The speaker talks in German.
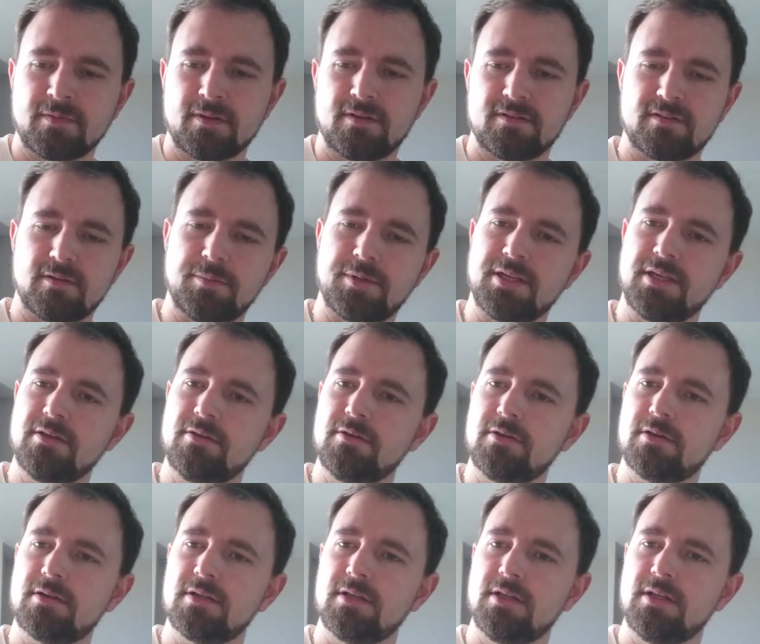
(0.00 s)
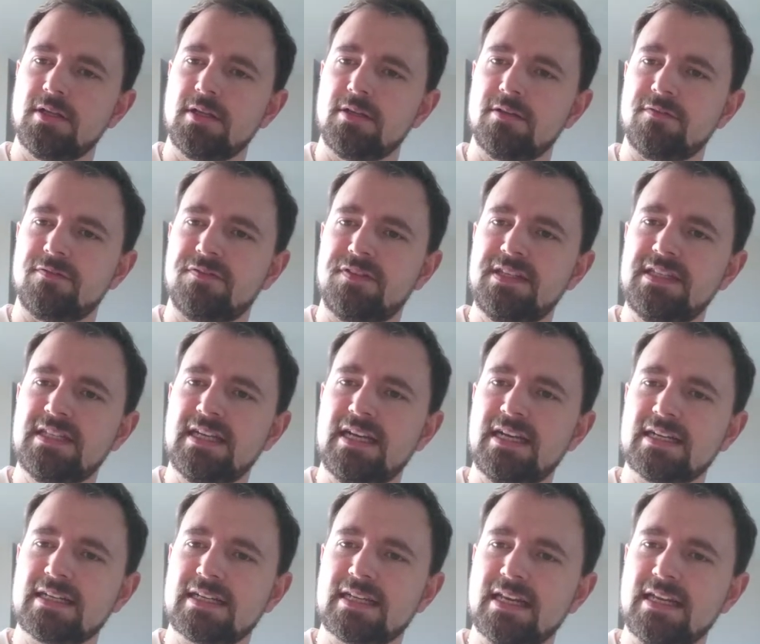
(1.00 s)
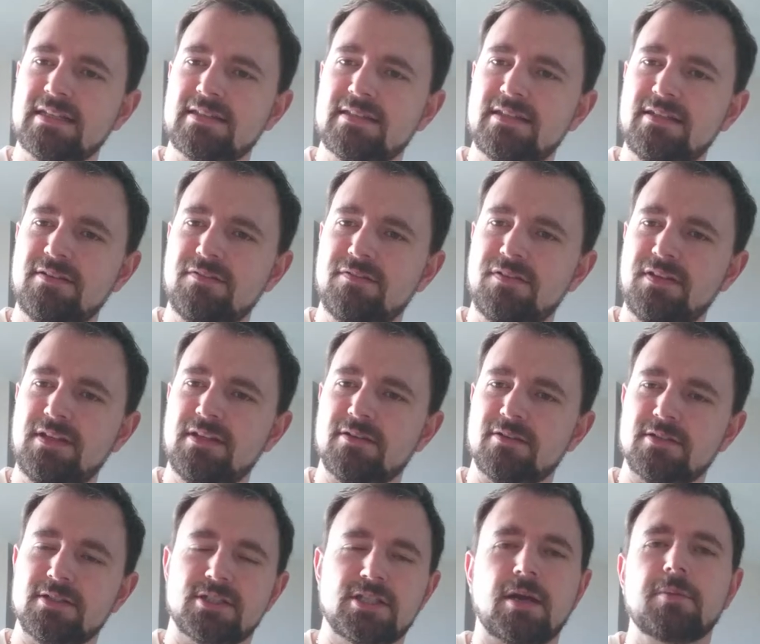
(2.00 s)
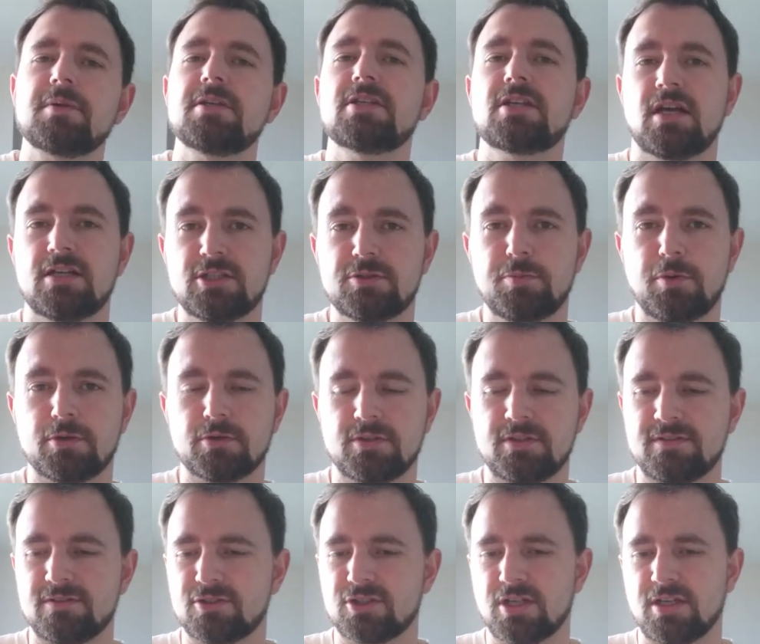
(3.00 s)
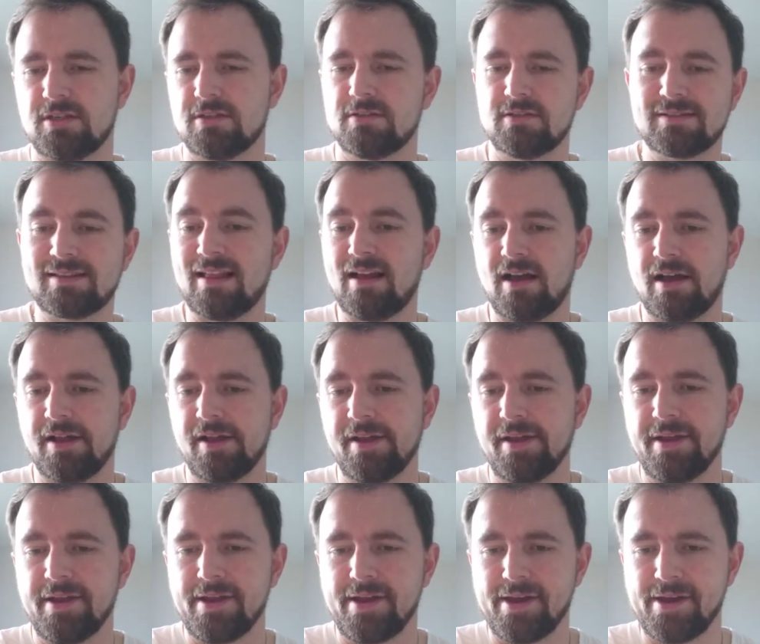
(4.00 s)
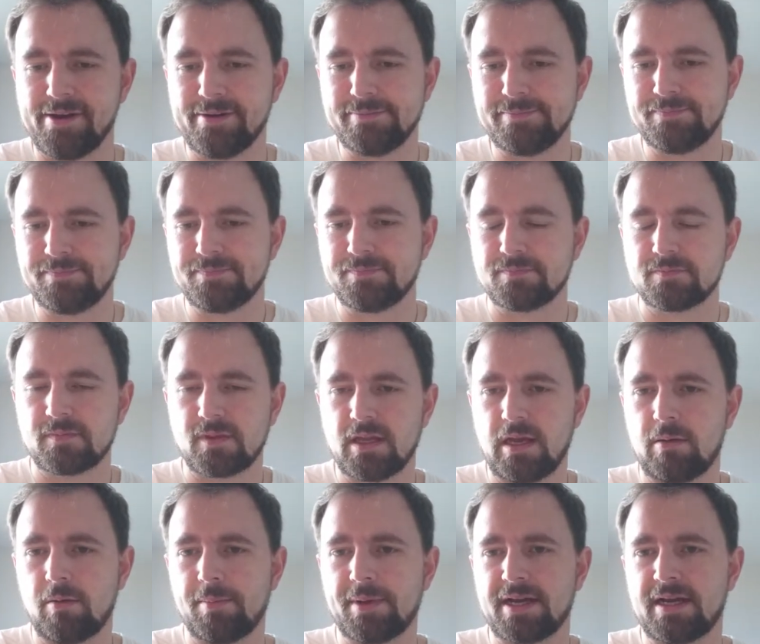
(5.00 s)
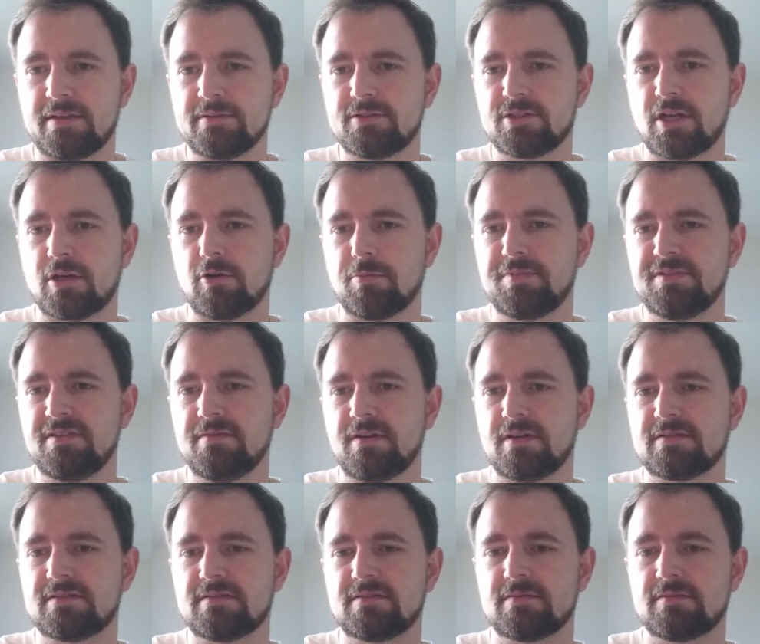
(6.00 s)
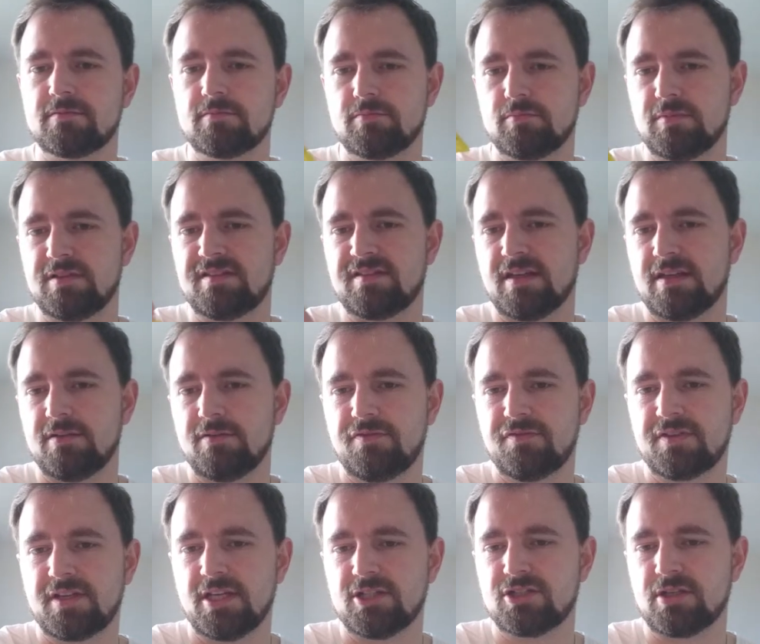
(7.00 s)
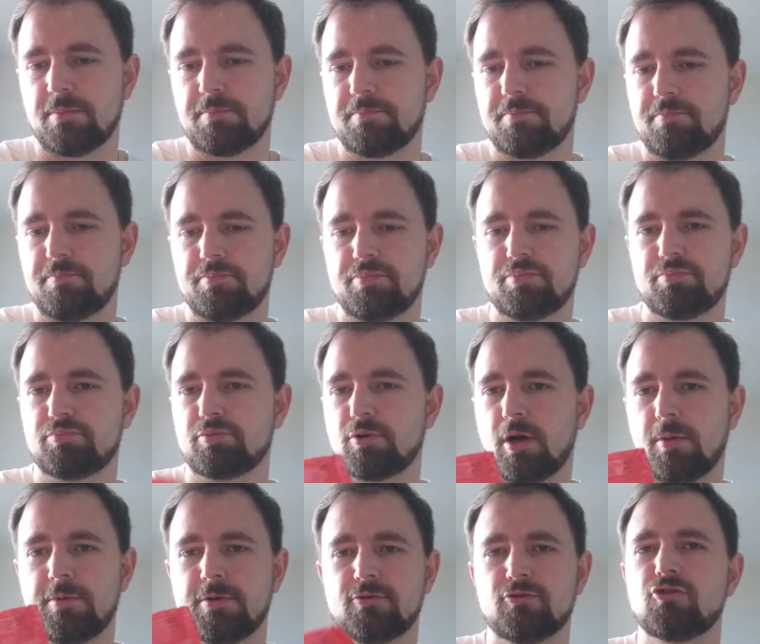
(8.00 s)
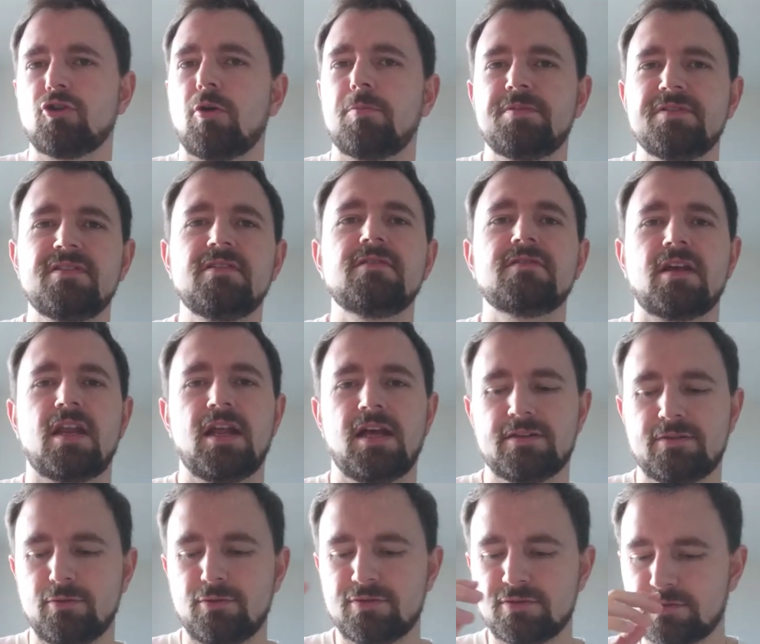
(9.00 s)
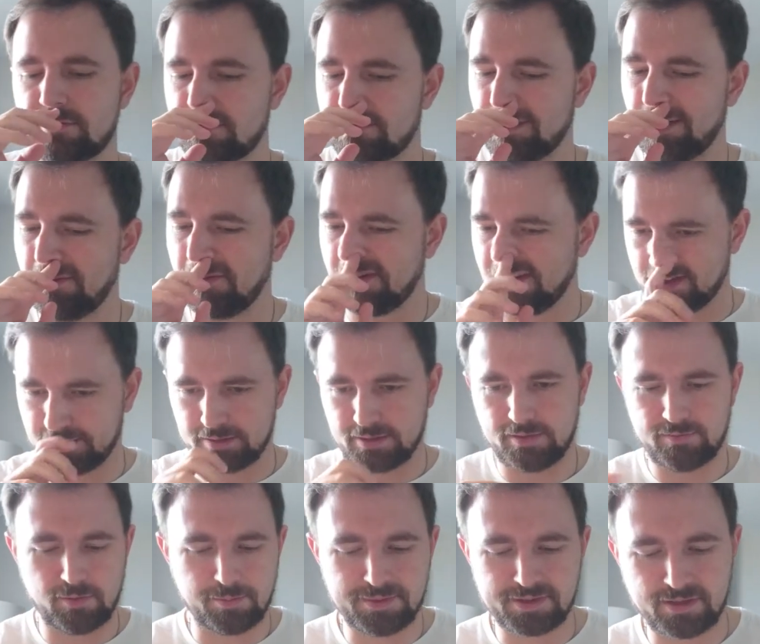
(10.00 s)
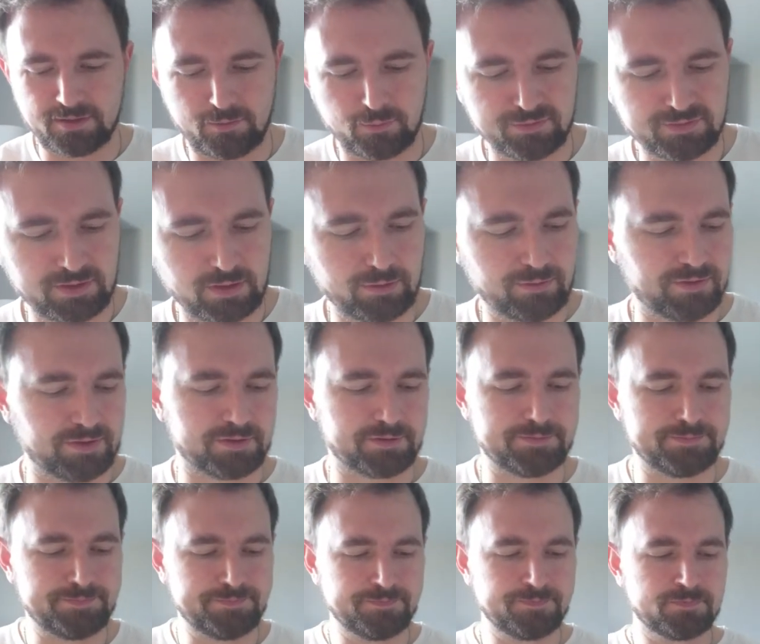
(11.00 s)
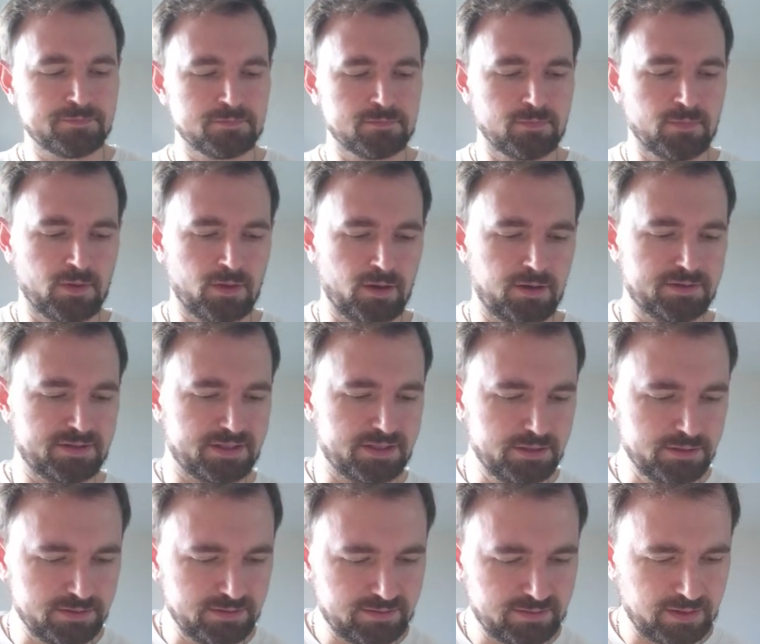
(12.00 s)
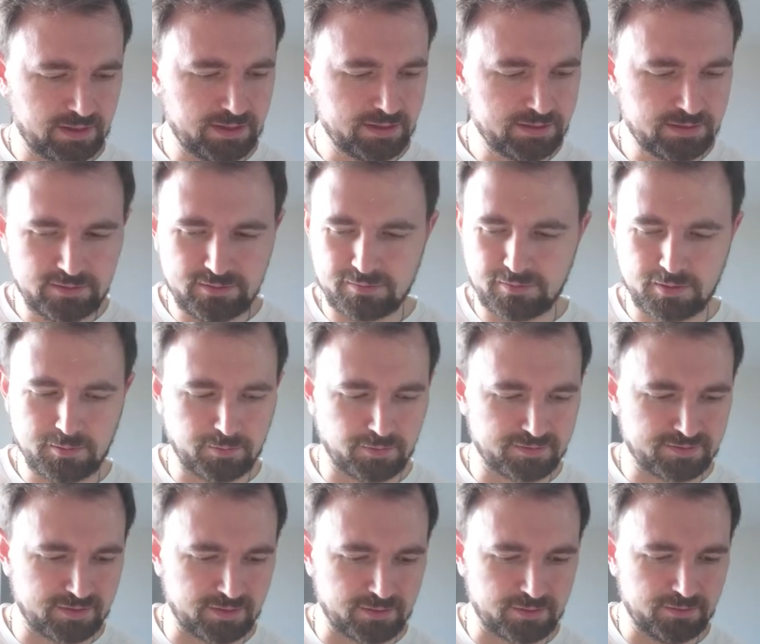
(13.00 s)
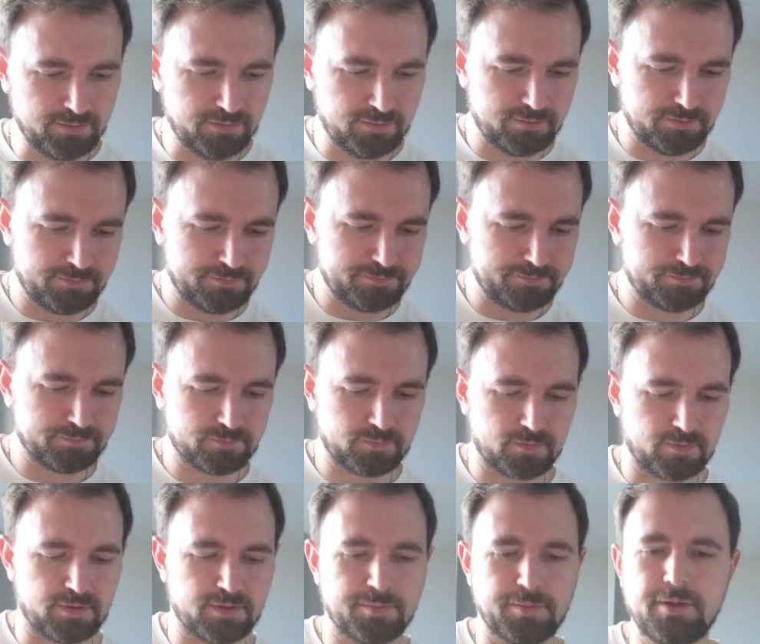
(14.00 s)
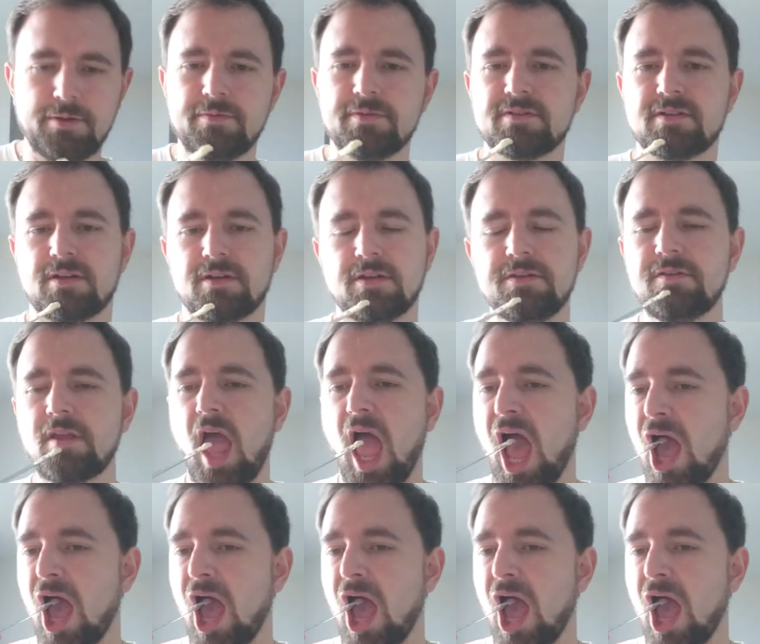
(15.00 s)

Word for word: Was haben wir hier noch? Vinagre de Vio. Ich, hab, ich kann nicht Portugiesisch, gell? Ist klar. Ähm, aber man kann sich dann noch ein bisschen was mit Senf, Ketchup, kann man sich noch ein bisschen Salat zusammen machen, ja, wenn man da Lust darauf hat. Hier ist allerdings, warte mal, was ist denn das? Warte mal, was ist denn das?